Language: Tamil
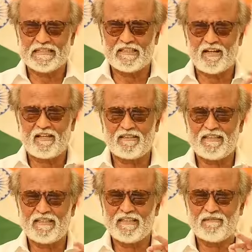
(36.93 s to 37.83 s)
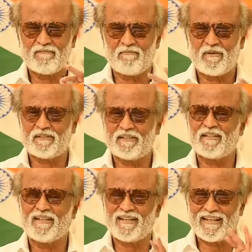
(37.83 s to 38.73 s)
ஜாதி மத
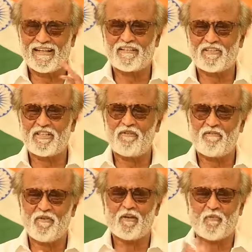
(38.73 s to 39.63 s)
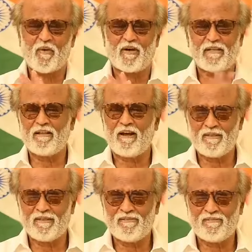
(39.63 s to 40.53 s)
கட்சி வேறுபாடு
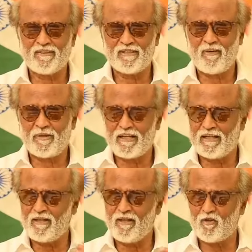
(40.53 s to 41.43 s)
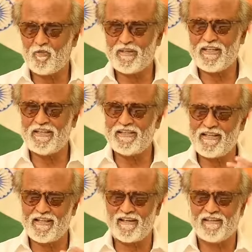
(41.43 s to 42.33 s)
இல்லாமல் நாம் எல்லாரும்
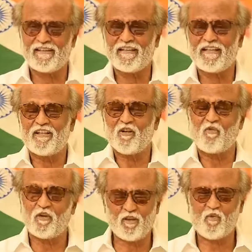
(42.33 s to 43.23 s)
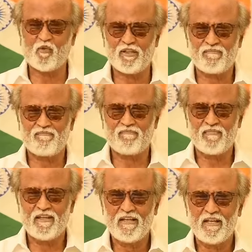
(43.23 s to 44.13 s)
இந்தியர்கள் என்ற உணர்வோடு
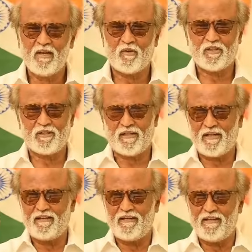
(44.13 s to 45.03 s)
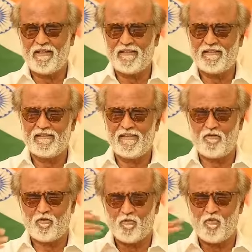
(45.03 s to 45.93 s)
ஒரு ரெண்டடி இல்லை
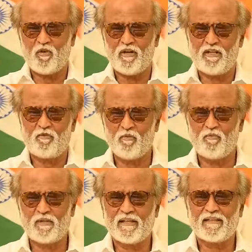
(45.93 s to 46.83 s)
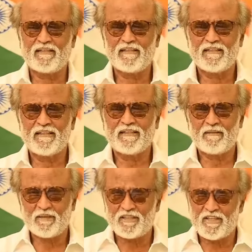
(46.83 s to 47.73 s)
ஒரு மூணடி கொம்பில்
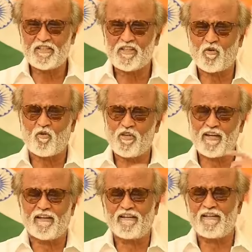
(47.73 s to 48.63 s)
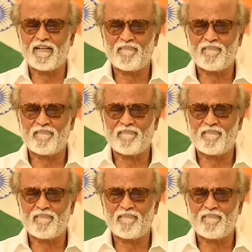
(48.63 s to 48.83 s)
நம்ம தேசிய கொடியை கட்டி